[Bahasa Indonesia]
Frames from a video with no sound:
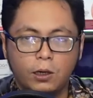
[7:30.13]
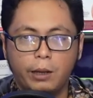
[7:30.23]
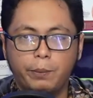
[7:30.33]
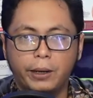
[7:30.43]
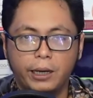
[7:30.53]

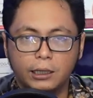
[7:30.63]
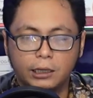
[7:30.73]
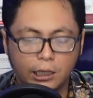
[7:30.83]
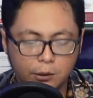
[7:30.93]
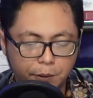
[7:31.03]
lebar ya
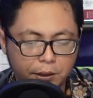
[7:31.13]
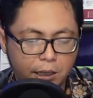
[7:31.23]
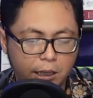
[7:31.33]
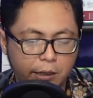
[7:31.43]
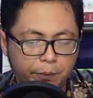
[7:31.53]

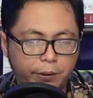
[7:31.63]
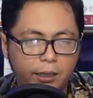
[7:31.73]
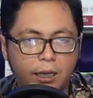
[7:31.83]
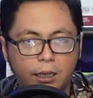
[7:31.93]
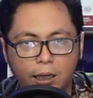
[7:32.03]
touchpadnya
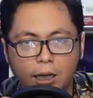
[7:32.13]
lebar